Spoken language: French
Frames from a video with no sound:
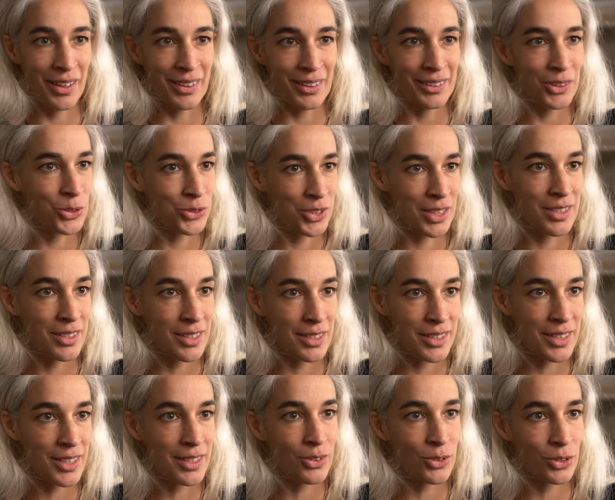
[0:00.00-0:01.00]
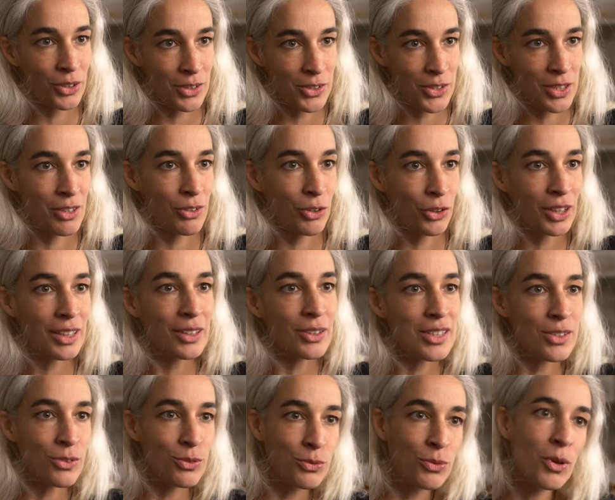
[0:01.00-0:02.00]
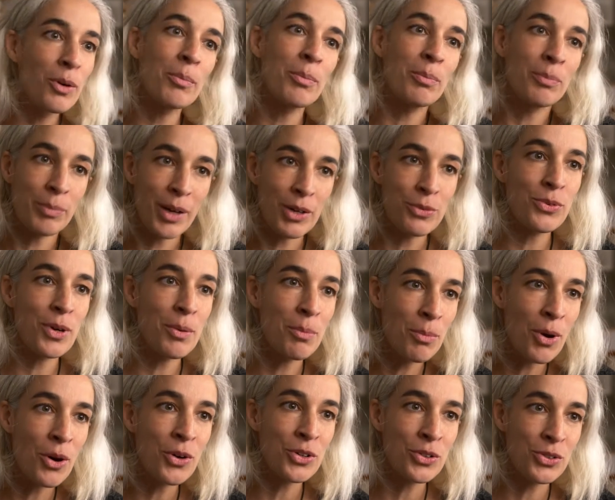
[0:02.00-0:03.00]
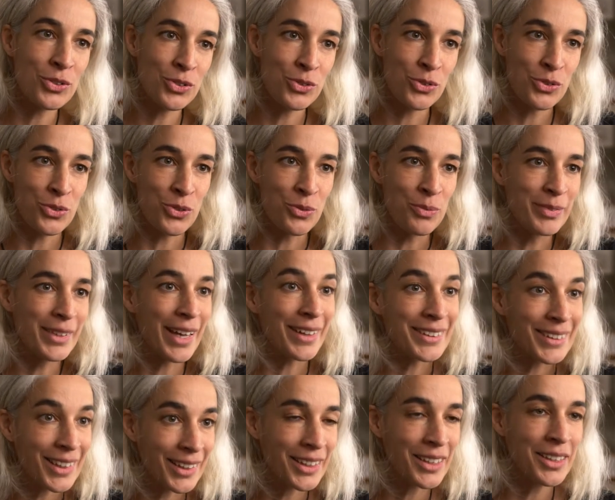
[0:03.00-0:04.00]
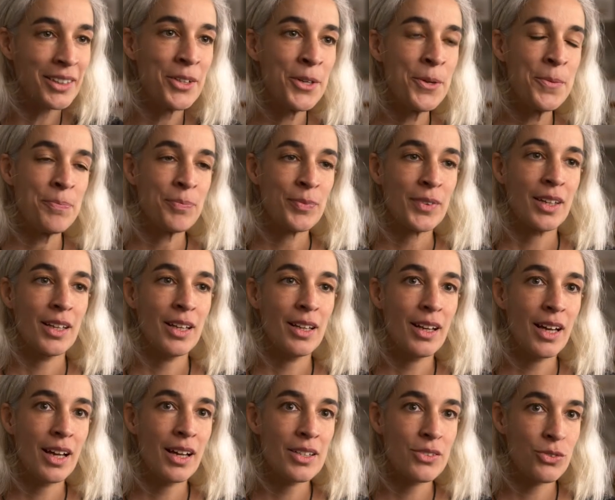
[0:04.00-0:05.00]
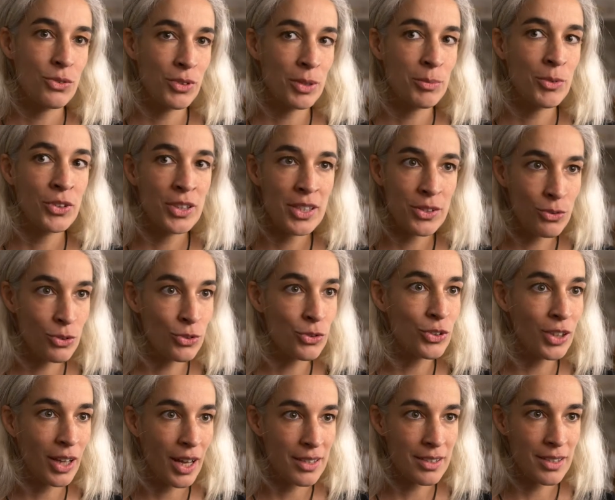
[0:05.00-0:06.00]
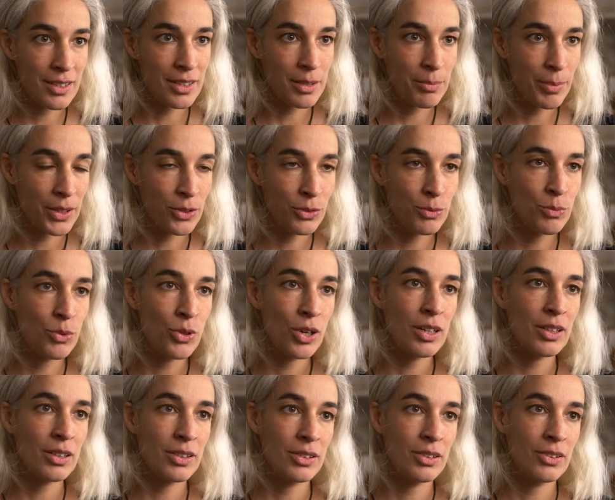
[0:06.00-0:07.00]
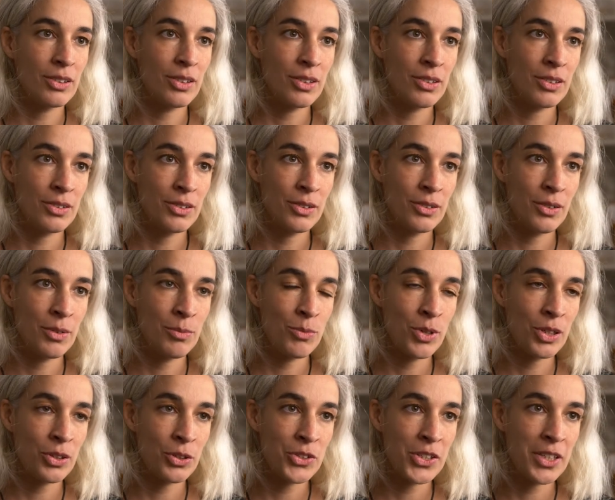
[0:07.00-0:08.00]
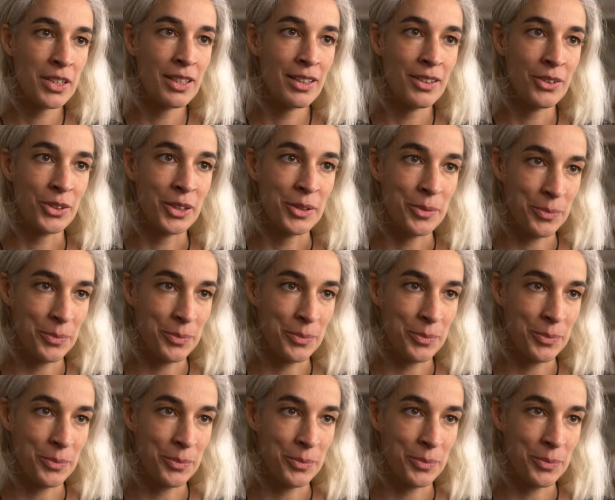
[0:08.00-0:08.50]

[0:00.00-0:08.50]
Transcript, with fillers: un côté esthétique aux recycleries qui souvent parfois manquent d'attrait. Et là, ils ont vraiment résolu grâce à ces panneaux de bois en, bois recyclé.